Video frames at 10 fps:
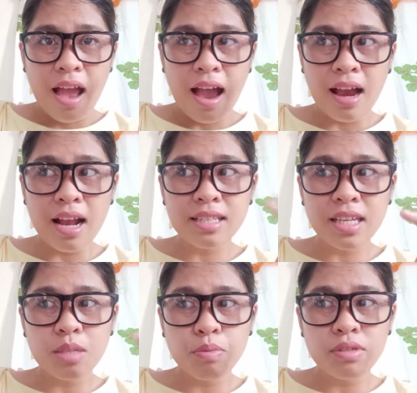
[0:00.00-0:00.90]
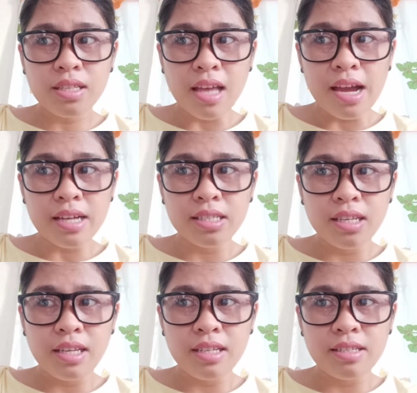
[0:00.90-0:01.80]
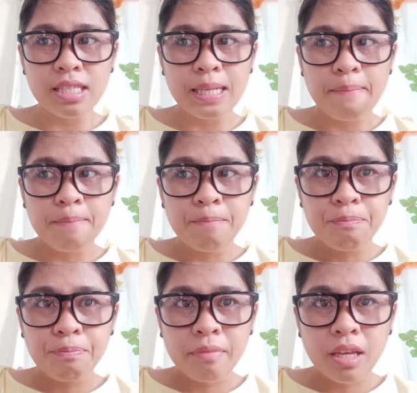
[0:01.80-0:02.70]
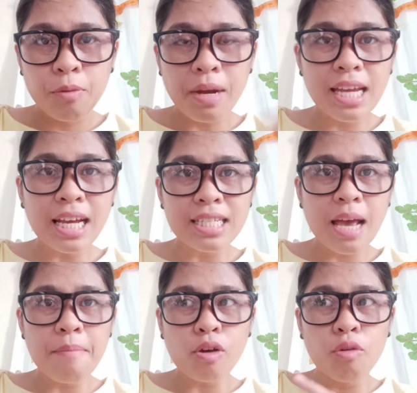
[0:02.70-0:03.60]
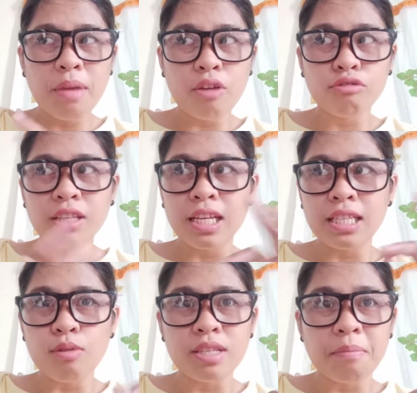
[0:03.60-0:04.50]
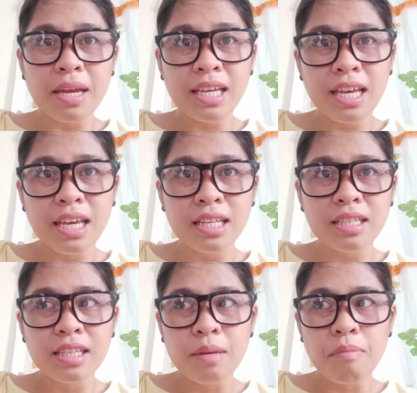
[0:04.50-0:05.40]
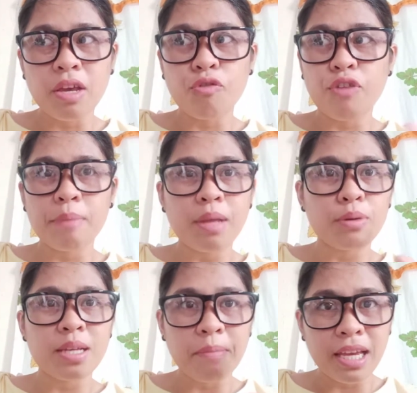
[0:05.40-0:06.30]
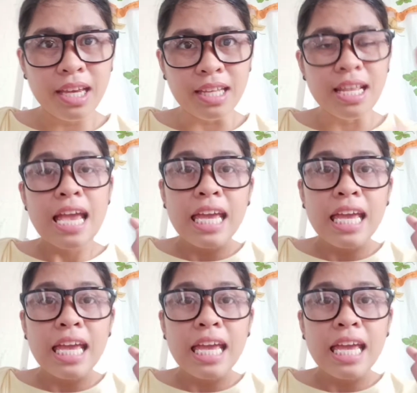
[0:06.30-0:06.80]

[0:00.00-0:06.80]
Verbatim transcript: Ang kaltas po sa tax is, yung mga nakasama ko, merong 3,000 mahigit, merong 5,000 mahigit.